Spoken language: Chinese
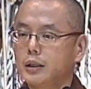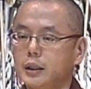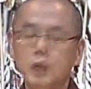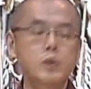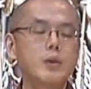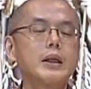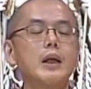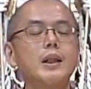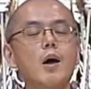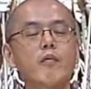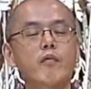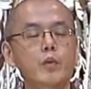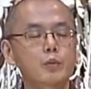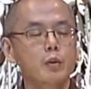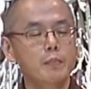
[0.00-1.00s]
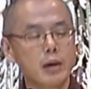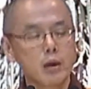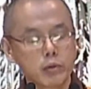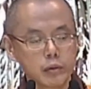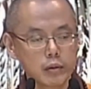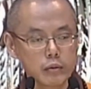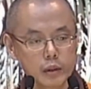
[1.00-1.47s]
你说难道佛陀没
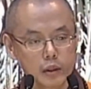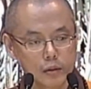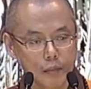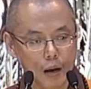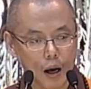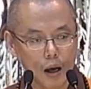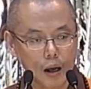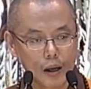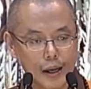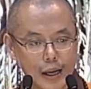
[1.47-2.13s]
有修持吗？